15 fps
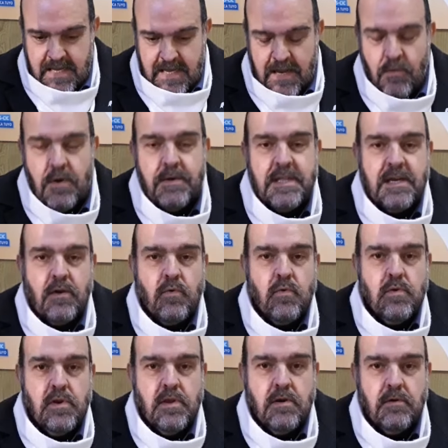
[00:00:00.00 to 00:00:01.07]
El 9 de
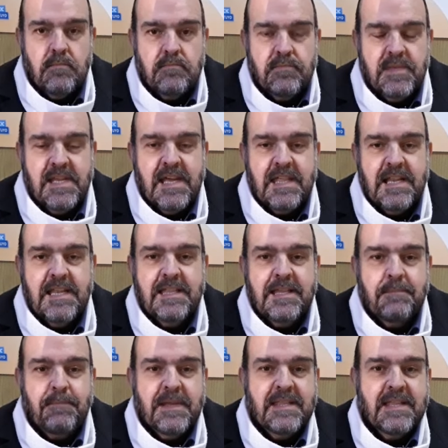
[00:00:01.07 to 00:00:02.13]
julio, Día de la
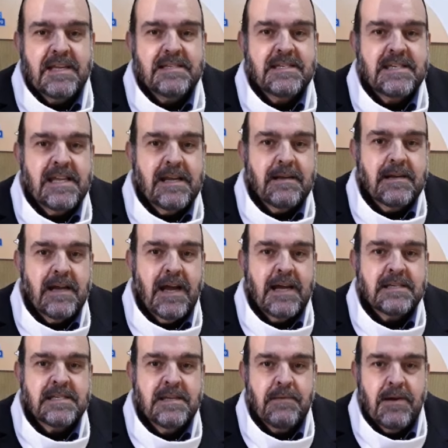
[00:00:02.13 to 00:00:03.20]
Independencia,
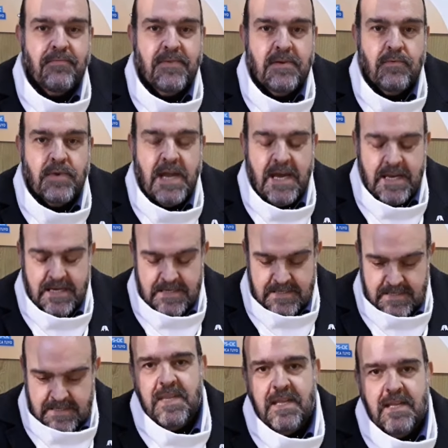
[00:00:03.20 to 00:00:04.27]
así va a figurar,
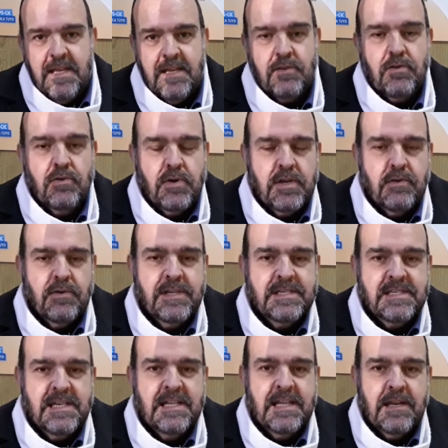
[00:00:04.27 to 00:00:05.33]
esto es lo que nos
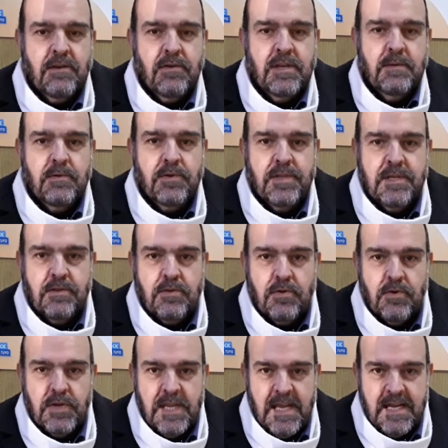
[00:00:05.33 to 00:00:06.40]
enseñan los libros de
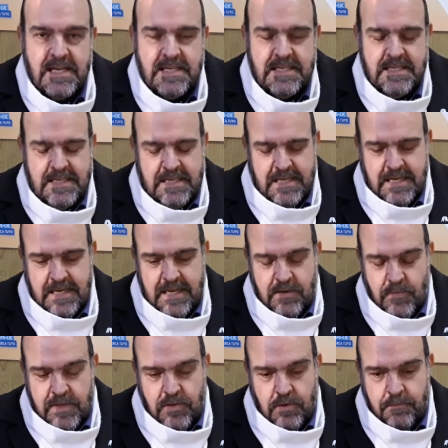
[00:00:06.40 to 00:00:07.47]
historia en
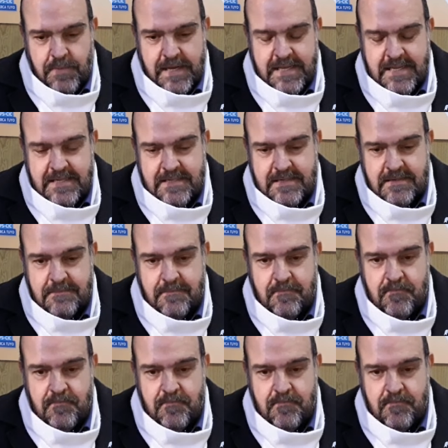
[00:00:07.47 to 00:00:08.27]
nuestro país,